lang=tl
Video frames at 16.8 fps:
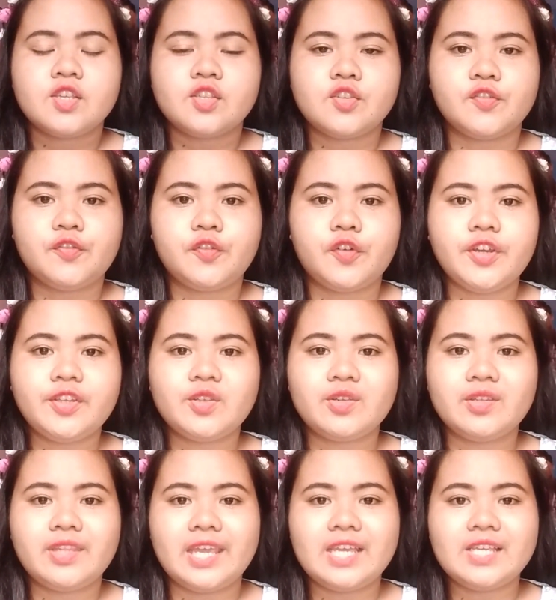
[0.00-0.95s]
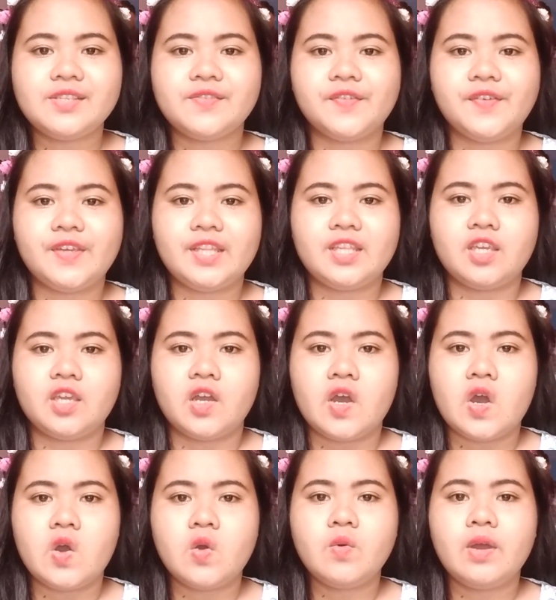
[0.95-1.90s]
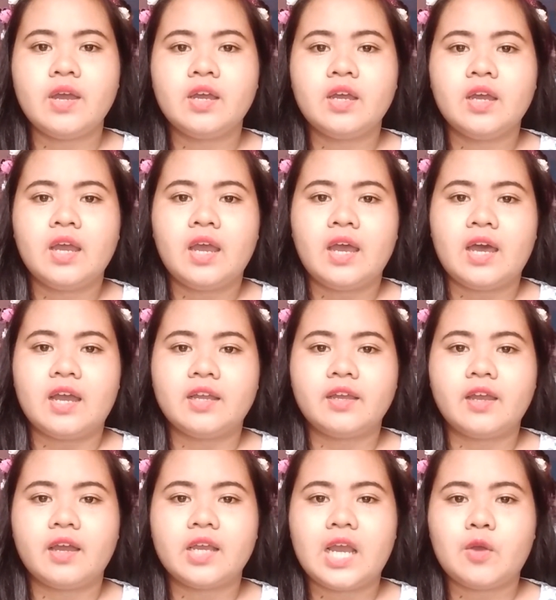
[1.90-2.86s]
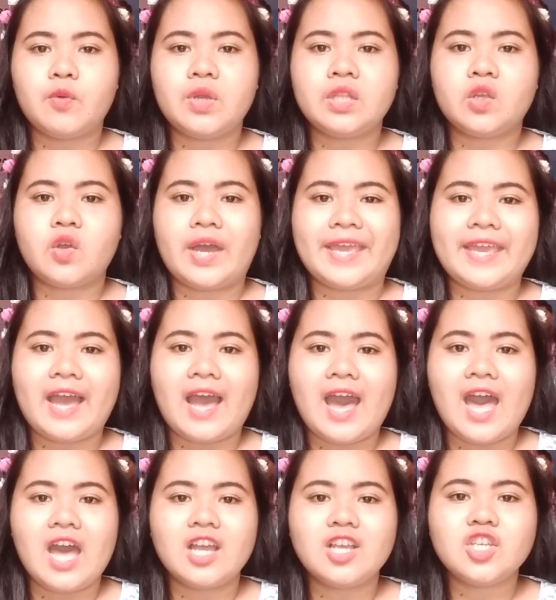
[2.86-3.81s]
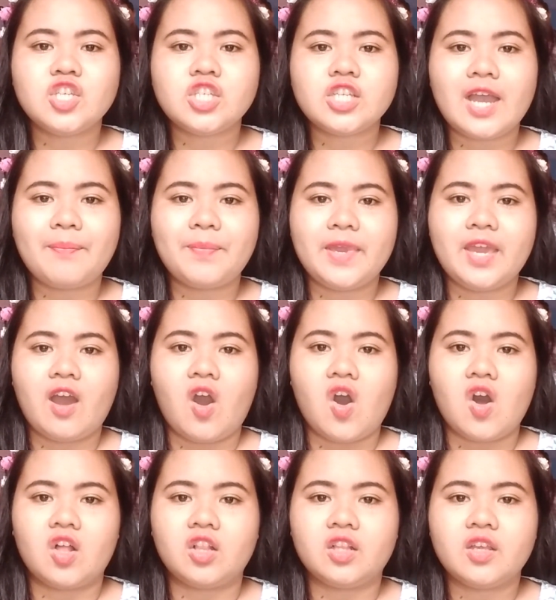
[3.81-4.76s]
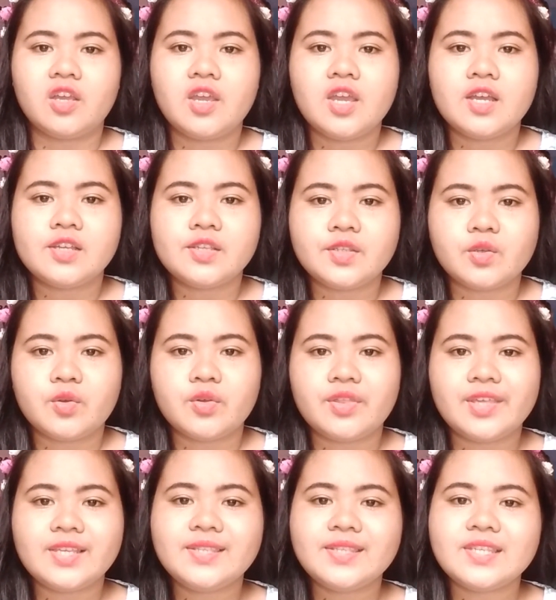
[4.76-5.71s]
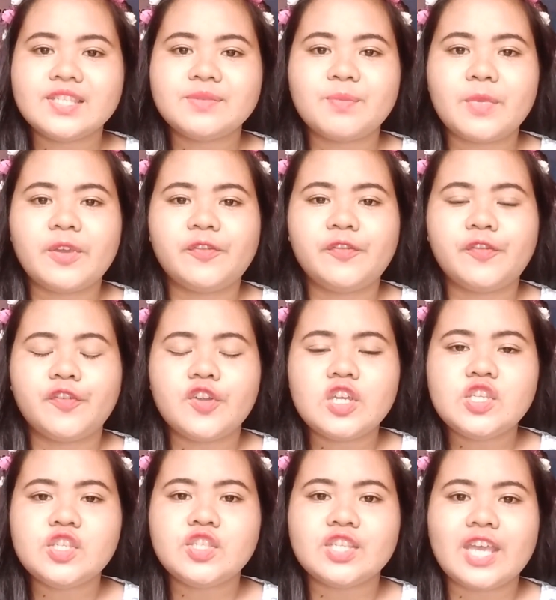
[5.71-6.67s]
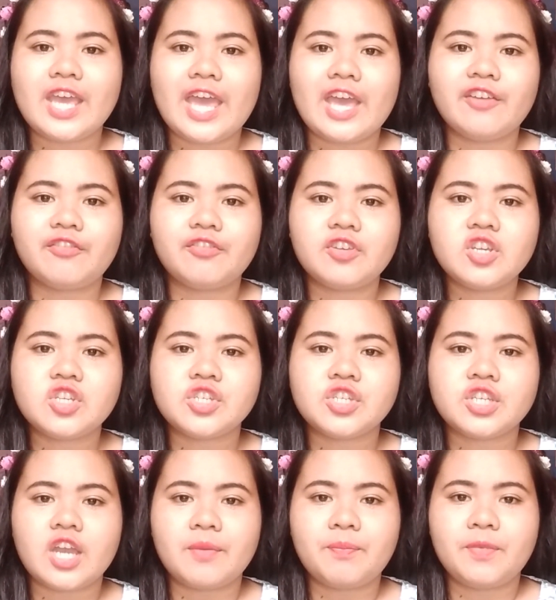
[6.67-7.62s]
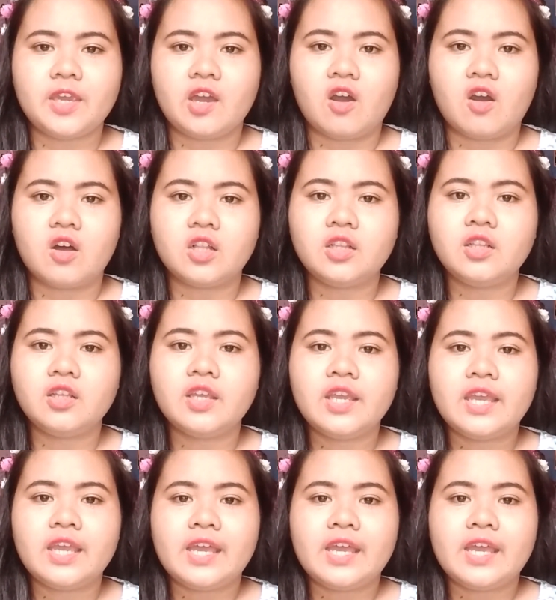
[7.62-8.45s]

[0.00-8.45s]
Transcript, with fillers: So for today's video, ang gagawin ko ay ang Shopee haul. So this is my first ever Shopee haul